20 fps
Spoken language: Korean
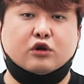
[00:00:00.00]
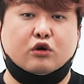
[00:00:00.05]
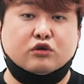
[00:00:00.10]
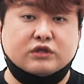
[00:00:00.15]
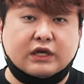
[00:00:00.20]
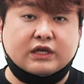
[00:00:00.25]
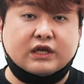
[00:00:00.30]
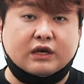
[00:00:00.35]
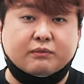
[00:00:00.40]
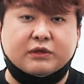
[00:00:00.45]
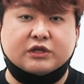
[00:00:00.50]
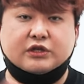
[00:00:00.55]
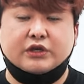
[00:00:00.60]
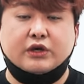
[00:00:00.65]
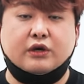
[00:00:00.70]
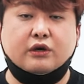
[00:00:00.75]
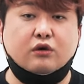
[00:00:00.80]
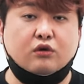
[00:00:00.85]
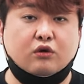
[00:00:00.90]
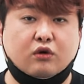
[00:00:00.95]
정찰장비
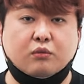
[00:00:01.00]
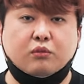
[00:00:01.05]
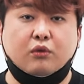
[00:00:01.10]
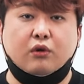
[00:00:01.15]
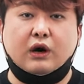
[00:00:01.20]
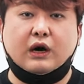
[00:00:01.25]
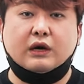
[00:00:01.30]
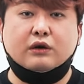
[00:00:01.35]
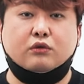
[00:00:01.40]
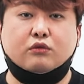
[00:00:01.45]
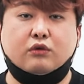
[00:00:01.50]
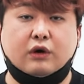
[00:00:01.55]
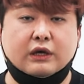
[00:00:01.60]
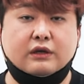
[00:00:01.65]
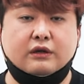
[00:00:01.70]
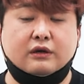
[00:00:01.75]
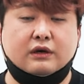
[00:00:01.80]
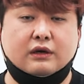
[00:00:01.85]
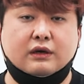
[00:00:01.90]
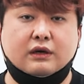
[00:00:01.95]
채워넣고 모아놓고
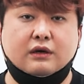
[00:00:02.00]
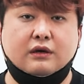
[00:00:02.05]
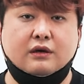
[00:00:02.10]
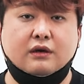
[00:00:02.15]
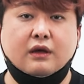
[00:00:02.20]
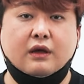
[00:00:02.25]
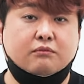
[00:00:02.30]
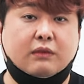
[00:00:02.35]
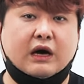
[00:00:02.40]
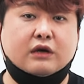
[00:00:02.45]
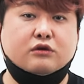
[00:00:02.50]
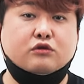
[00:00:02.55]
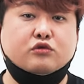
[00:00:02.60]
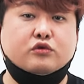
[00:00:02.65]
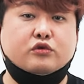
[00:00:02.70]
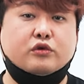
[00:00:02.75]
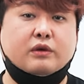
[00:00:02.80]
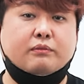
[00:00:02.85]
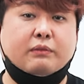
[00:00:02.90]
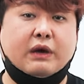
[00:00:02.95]
하느라 많은
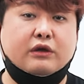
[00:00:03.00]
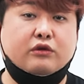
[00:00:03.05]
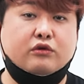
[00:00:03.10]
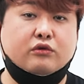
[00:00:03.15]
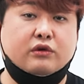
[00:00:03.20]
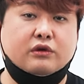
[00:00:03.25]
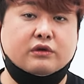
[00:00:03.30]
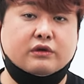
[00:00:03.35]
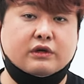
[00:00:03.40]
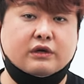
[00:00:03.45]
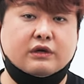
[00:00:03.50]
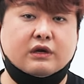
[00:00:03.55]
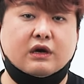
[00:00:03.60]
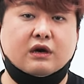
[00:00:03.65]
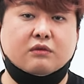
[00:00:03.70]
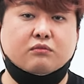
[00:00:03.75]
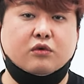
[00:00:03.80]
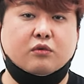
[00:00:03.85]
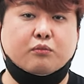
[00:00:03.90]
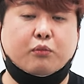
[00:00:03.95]
수의
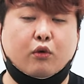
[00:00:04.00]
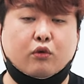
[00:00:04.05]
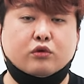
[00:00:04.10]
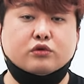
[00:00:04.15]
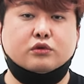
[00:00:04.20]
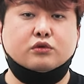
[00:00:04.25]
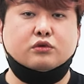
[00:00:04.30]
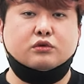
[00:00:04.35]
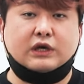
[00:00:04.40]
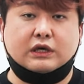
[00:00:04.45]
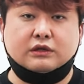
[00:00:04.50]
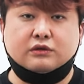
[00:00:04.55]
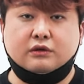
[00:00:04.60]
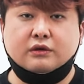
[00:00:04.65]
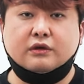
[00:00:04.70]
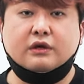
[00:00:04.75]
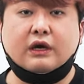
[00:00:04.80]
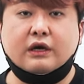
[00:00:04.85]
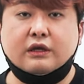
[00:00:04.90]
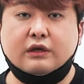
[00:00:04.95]
매뉴얼들이랑 뭐 보고서도
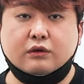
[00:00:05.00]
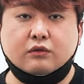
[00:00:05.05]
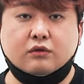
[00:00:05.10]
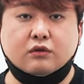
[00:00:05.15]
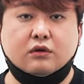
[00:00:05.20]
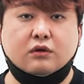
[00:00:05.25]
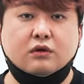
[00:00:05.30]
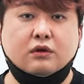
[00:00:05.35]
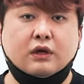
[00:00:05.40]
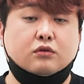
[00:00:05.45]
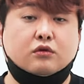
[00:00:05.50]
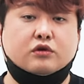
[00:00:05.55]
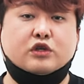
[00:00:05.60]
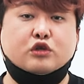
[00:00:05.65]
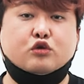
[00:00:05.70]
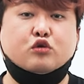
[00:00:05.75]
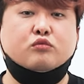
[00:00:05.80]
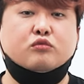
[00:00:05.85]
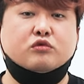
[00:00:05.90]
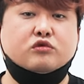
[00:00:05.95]
작성을 해야 되고 또
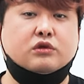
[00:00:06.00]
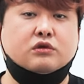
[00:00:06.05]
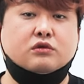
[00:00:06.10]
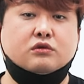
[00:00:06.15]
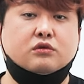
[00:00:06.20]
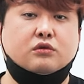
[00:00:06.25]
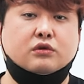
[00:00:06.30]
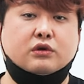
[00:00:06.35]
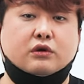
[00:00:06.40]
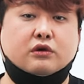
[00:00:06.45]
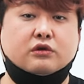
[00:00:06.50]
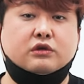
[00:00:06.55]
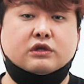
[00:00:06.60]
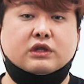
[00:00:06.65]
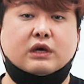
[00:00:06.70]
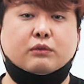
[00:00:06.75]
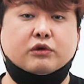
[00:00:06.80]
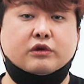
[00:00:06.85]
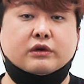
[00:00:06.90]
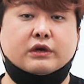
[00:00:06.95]
기술문서도 여럿
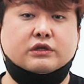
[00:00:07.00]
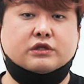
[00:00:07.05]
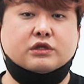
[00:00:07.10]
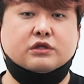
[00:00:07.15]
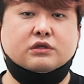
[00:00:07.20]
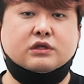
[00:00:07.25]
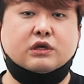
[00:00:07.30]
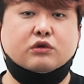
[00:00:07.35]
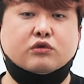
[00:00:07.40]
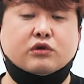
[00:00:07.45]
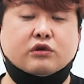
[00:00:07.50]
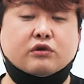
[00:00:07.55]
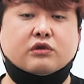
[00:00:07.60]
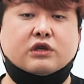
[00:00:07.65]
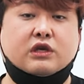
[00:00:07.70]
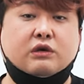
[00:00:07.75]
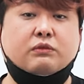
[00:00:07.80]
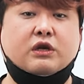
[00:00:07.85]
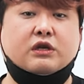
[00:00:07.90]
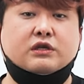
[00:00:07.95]
있다 보니까 진짜로 이런
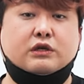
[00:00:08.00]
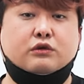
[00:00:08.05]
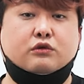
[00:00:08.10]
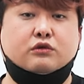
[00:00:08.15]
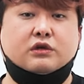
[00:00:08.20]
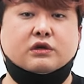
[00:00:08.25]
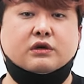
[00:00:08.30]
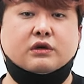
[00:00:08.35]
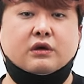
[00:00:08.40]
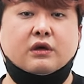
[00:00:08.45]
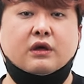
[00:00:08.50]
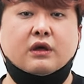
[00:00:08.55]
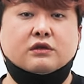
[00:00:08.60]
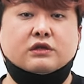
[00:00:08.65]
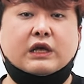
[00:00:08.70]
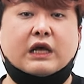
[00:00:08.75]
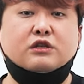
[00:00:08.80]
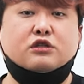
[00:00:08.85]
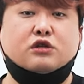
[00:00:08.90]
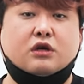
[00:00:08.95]
기밀자료들을
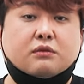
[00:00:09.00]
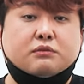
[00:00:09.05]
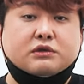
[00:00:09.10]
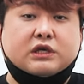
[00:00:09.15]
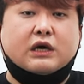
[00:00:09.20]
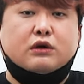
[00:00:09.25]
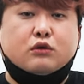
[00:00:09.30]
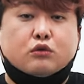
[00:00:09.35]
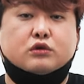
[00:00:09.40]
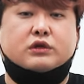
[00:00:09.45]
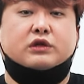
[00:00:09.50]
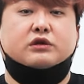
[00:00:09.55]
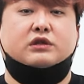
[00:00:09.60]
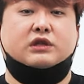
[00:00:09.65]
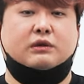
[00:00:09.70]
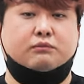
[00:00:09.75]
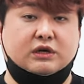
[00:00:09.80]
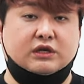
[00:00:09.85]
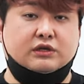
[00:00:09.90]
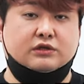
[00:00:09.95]
산처럼 쌓아놓고
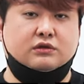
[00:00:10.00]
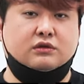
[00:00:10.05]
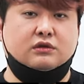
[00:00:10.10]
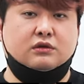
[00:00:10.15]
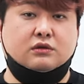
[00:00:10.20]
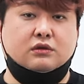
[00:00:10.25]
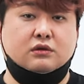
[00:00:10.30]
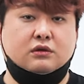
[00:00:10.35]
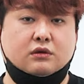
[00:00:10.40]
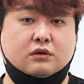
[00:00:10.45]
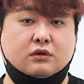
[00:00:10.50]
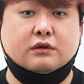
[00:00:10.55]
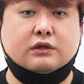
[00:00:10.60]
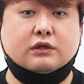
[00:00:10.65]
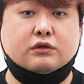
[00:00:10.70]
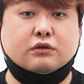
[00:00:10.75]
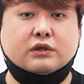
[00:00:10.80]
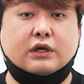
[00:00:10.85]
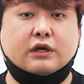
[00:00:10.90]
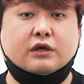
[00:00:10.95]
다녔단 말이죠. 근데
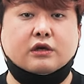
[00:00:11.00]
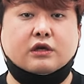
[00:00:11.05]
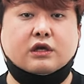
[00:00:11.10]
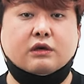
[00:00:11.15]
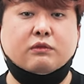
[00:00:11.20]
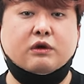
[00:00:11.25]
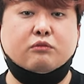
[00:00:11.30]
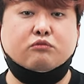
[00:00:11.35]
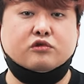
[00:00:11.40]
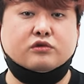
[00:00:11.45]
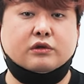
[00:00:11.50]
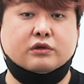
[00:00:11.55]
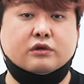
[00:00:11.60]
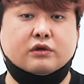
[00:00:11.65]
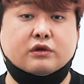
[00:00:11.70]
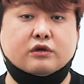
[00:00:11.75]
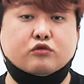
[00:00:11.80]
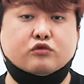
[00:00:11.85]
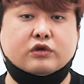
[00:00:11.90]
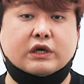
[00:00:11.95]
정작 이
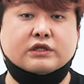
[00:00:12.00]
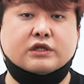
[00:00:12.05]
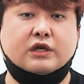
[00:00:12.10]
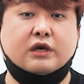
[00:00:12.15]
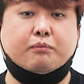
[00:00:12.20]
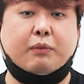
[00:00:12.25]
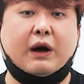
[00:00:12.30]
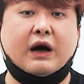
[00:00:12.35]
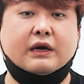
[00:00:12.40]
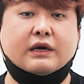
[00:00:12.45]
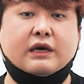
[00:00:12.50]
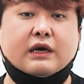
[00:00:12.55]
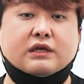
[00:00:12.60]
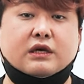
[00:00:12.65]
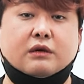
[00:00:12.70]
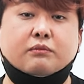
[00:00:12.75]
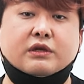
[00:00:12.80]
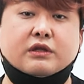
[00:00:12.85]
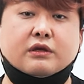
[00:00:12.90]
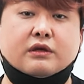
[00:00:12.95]
기밀문서들을 유사시에 파기할
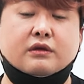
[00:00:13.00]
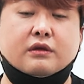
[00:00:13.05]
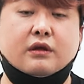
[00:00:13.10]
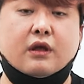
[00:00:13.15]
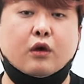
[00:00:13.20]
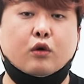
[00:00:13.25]
장비들은